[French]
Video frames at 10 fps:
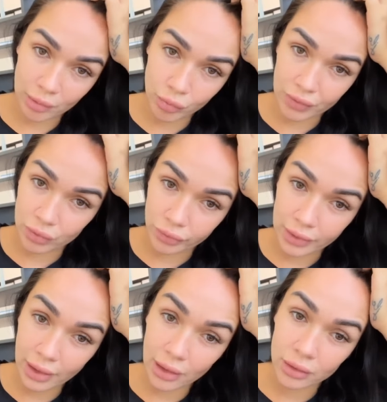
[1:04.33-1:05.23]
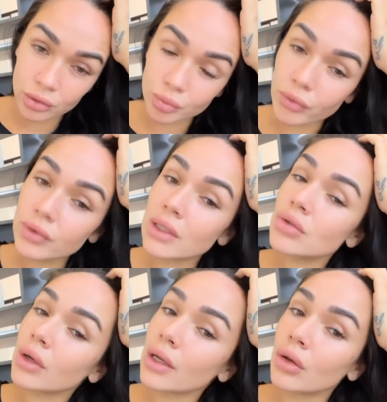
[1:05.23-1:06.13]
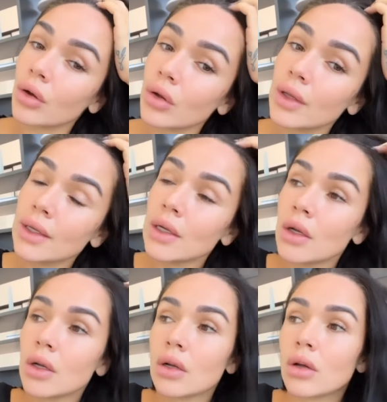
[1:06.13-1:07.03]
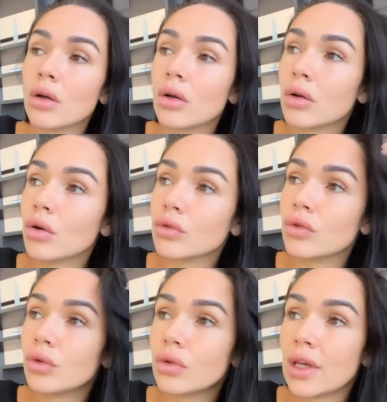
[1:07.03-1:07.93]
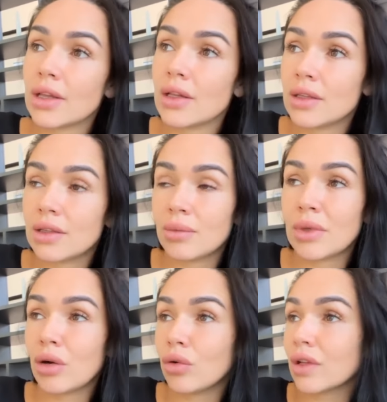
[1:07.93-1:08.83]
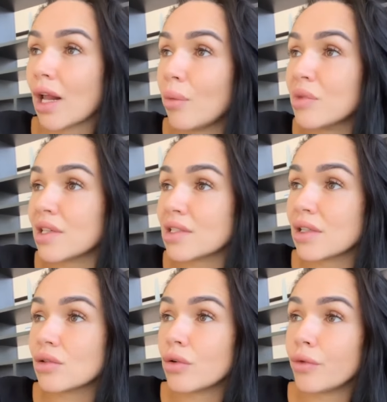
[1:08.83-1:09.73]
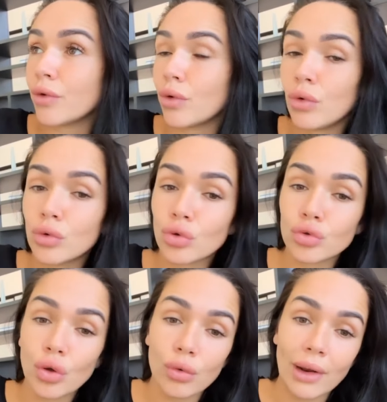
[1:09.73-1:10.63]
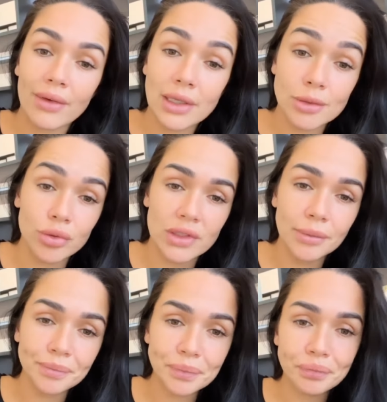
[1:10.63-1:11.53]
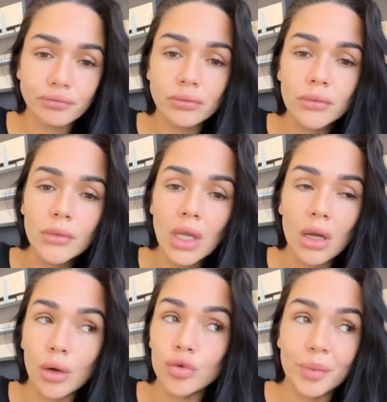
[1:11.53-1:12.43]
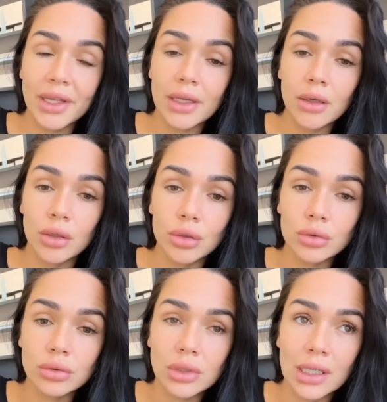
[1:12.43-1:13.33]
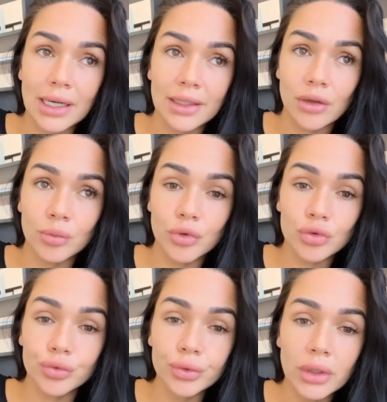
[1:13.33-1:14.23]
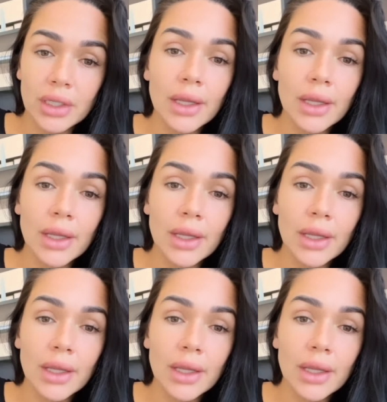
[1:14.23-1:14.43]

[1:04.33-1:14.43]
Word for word: c'est un mauvais souvenir. Hein. Je peux vous assurer que euh, quand Kayden était bien rentré à la maison sain et le trotteur, on l'avait explosé. À coup de pied, éclaté dans le mur, tout,